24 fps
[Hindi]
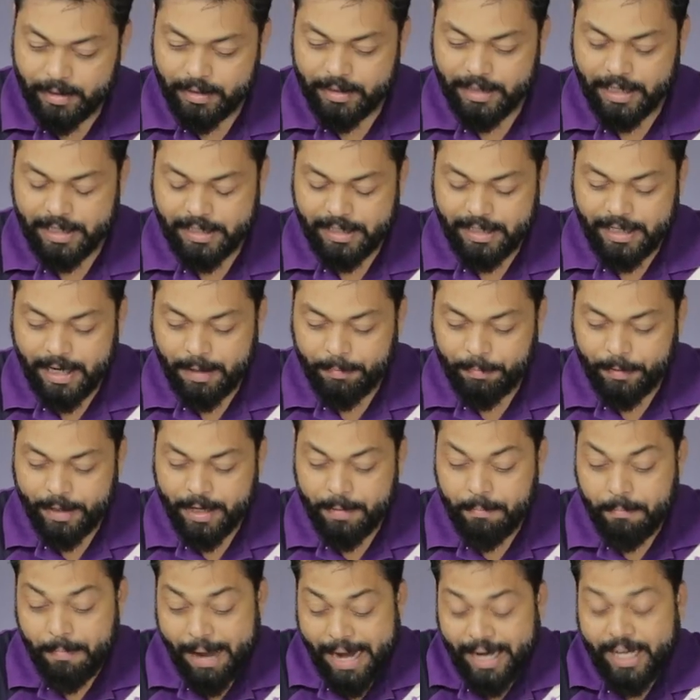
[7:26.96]
जैसे
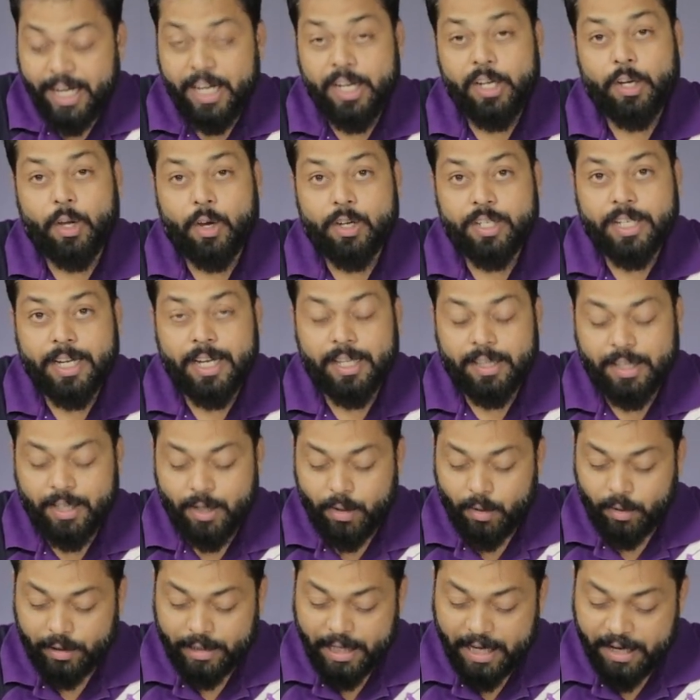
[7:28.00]
आपके मैकिनटॉश के
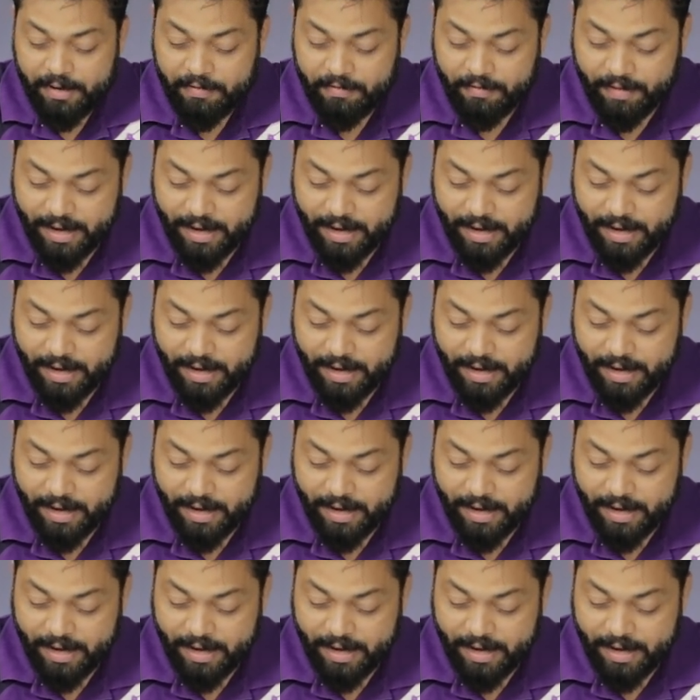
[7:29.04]
अंदर होता है